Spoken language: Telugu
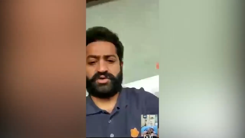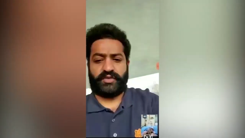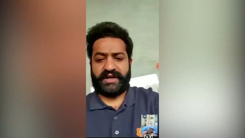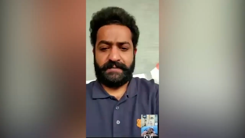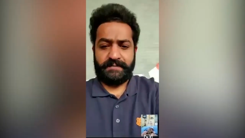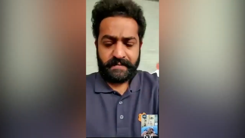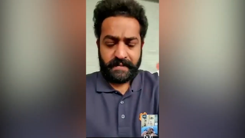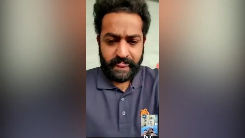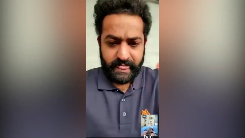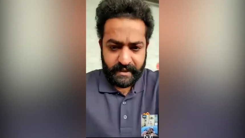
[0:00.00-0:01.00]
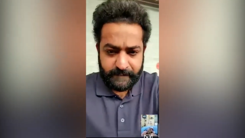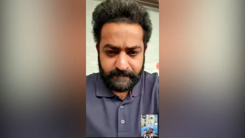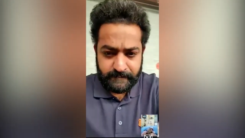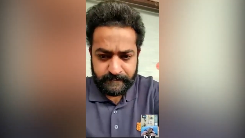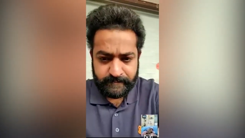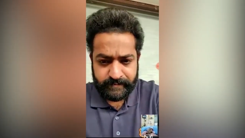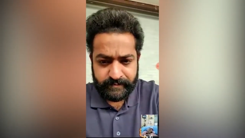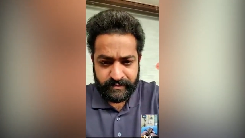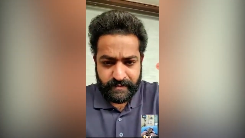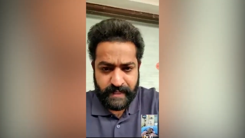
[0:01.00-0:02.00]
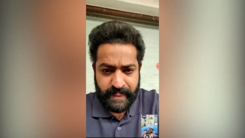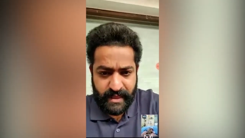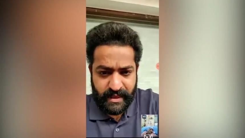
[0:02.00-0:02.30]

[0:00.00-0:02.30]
ఈ విషయాన్ని విషయాన్ని తెలియచేయగా తన అభిమానికి